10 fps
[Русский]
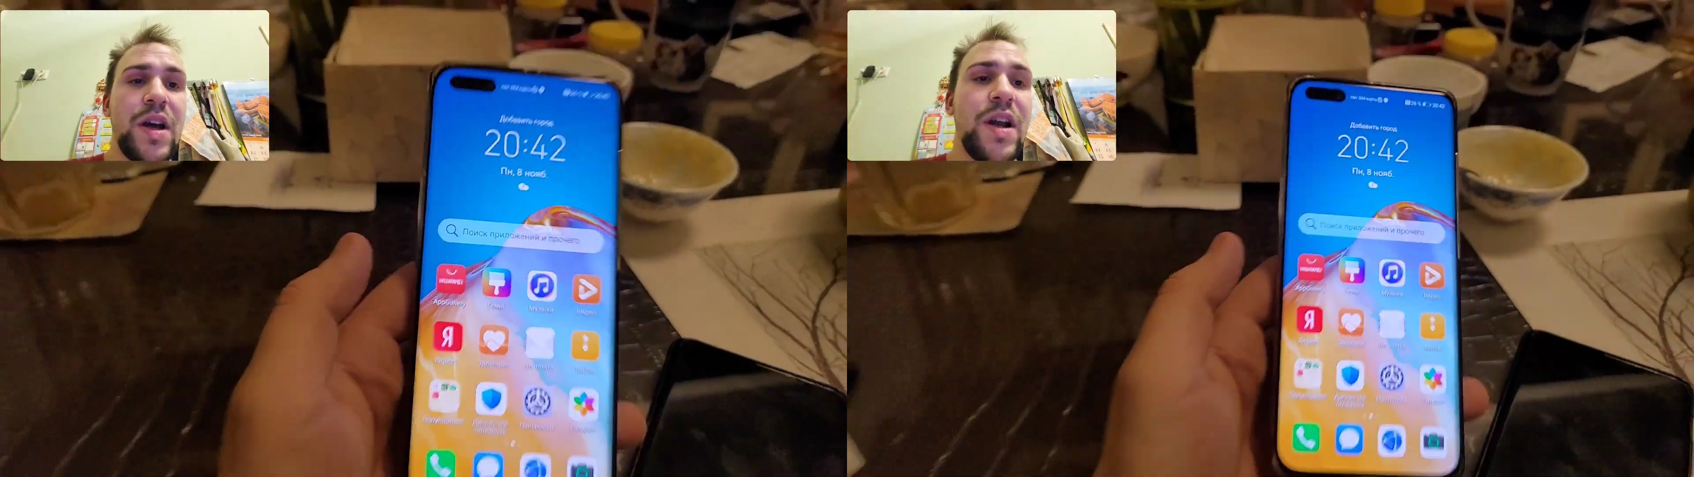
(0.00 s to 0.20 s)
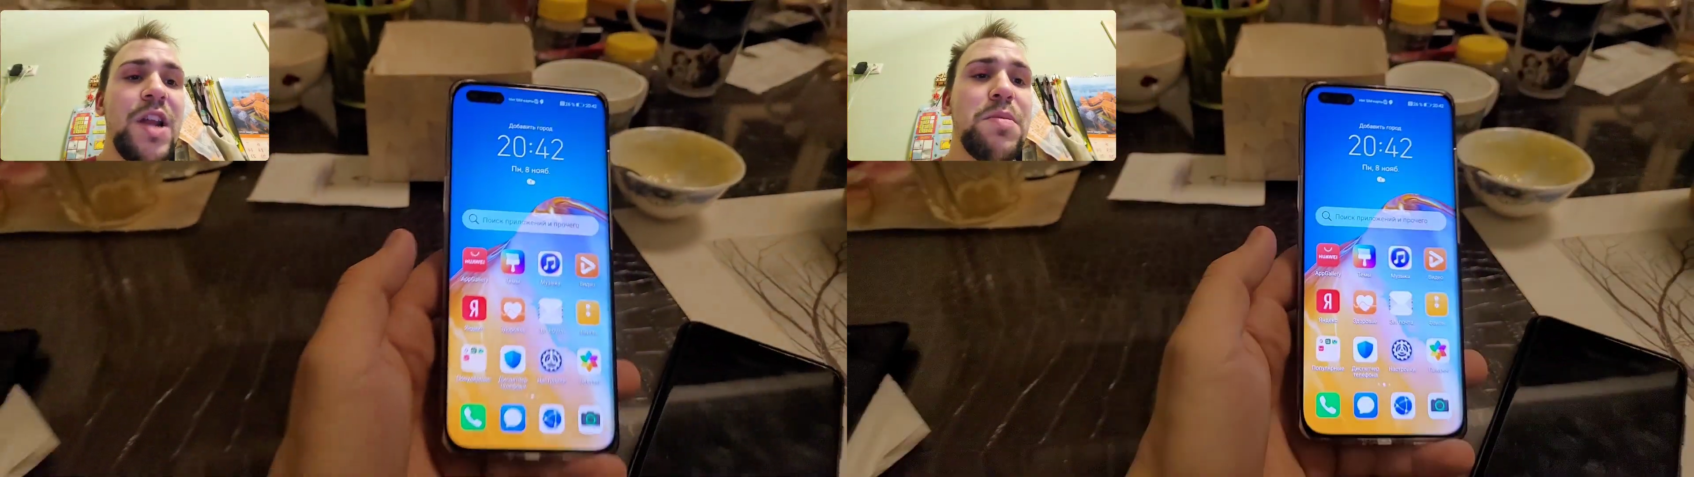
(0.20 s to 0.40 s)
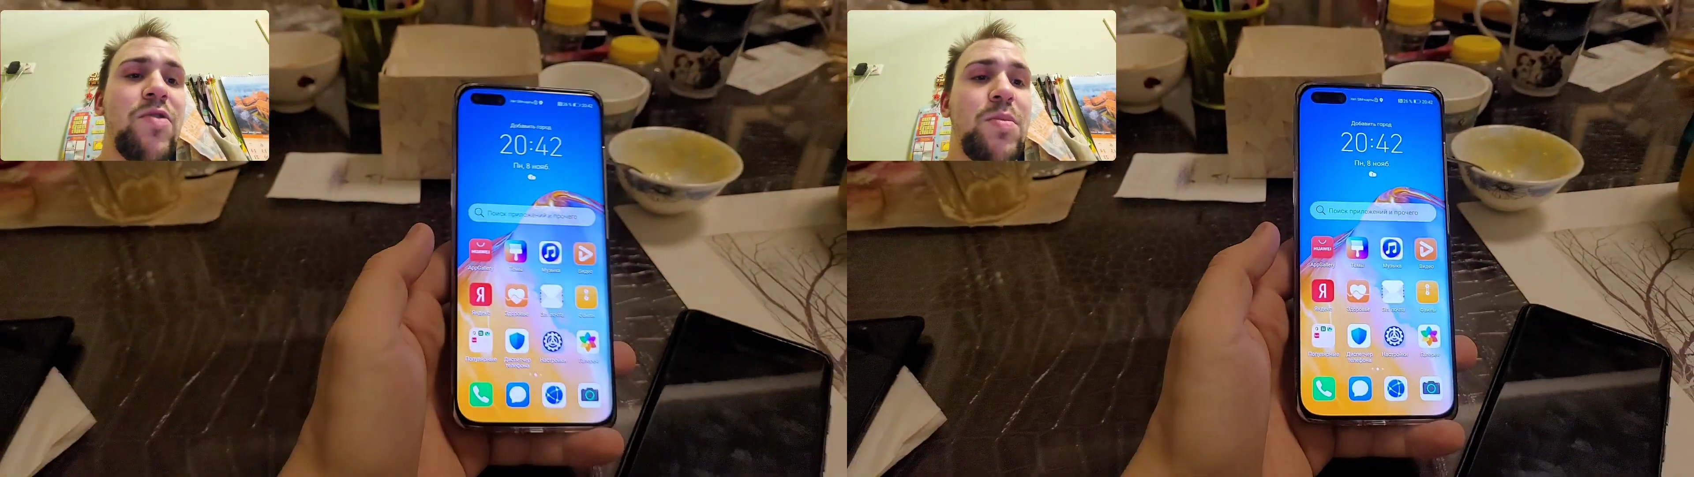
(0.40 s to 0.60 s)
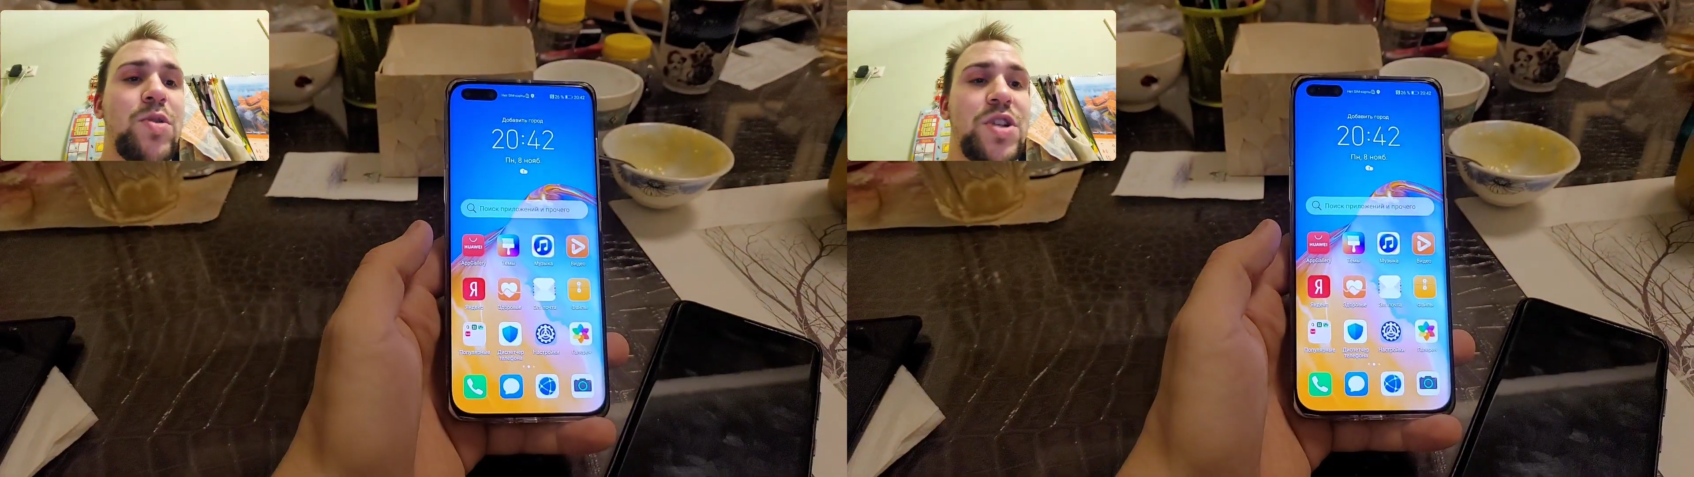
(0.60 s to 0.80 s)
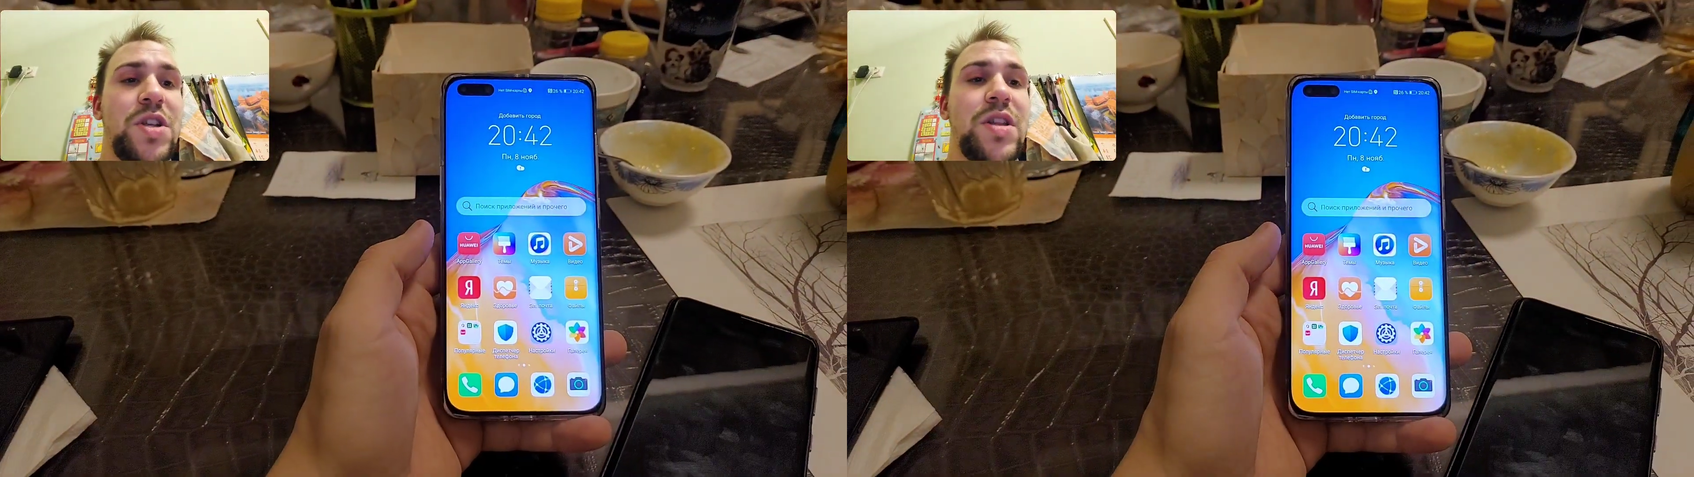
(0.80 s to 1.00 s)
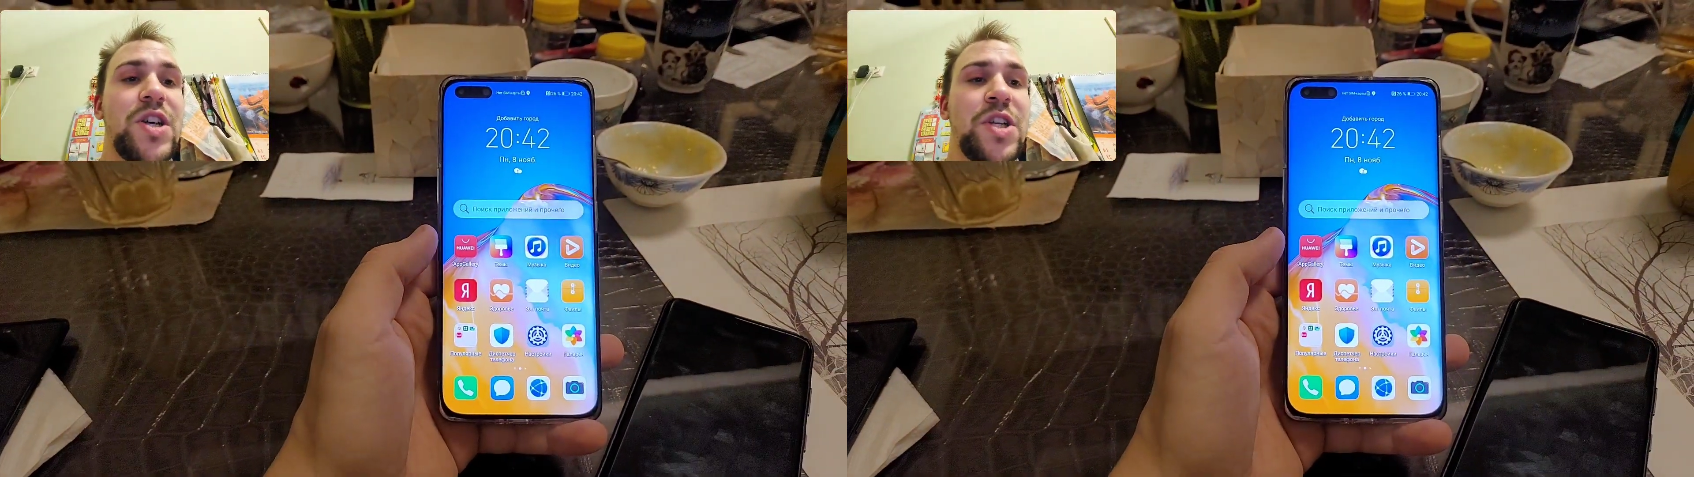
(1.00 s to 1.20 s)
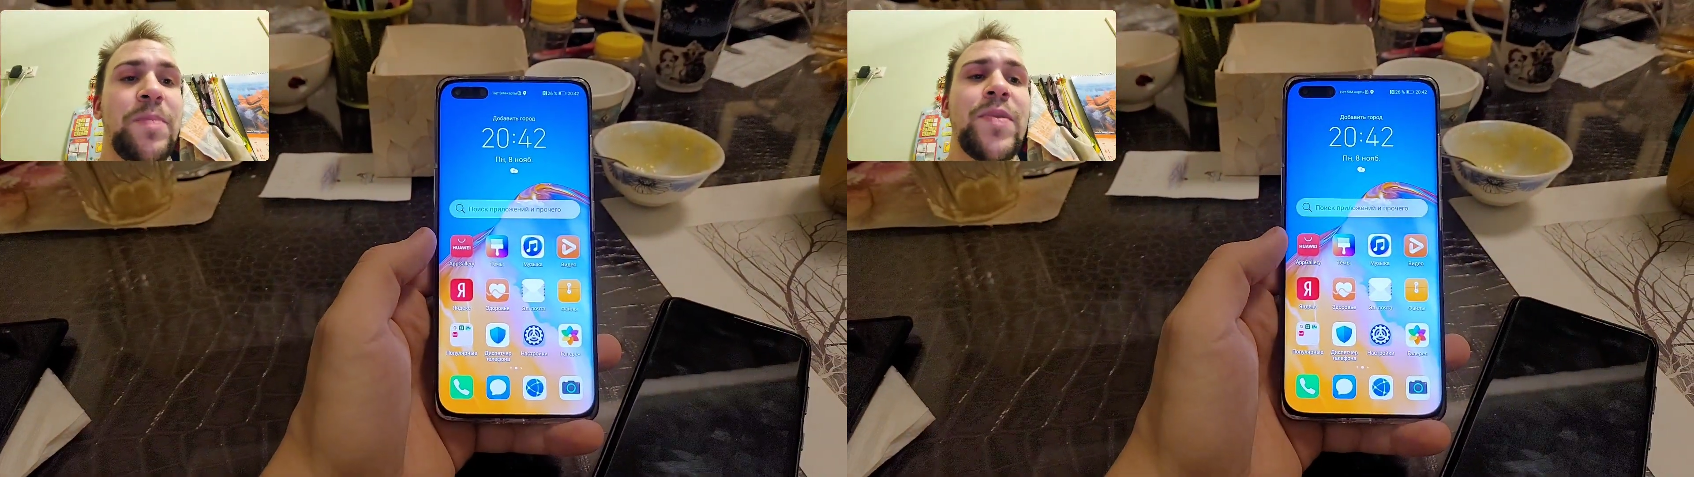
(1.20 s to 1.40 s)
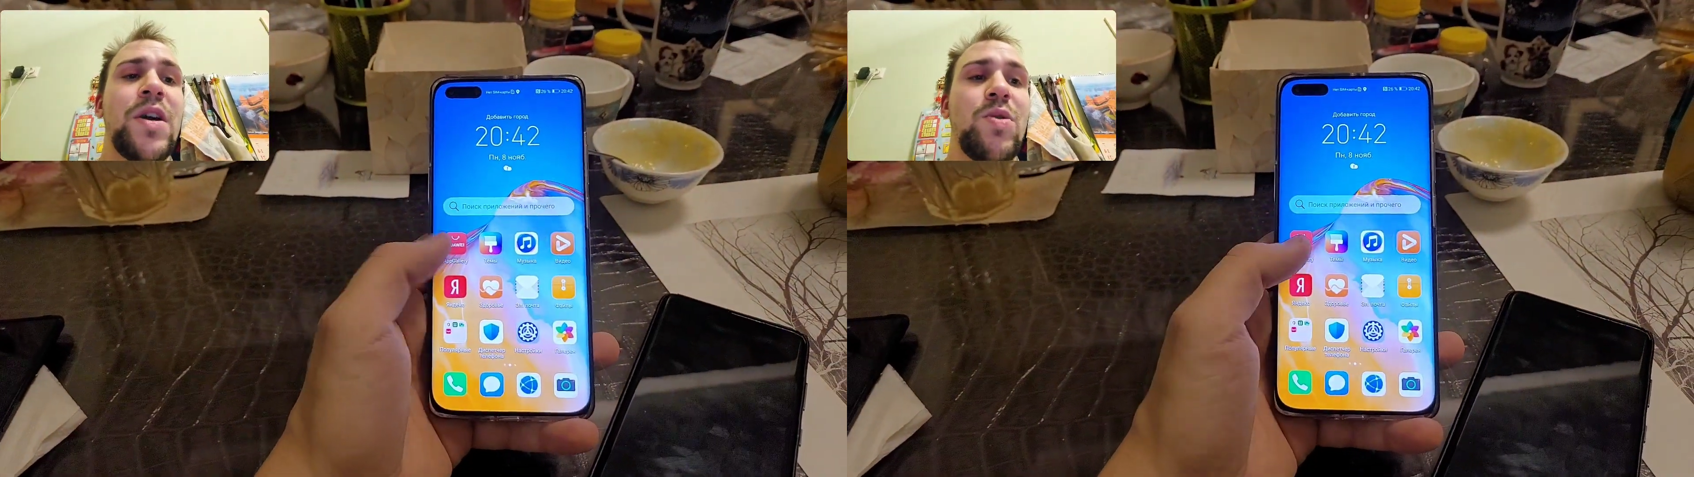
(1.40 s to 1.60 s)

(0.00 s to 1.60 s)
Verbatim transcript: либо вы можете даже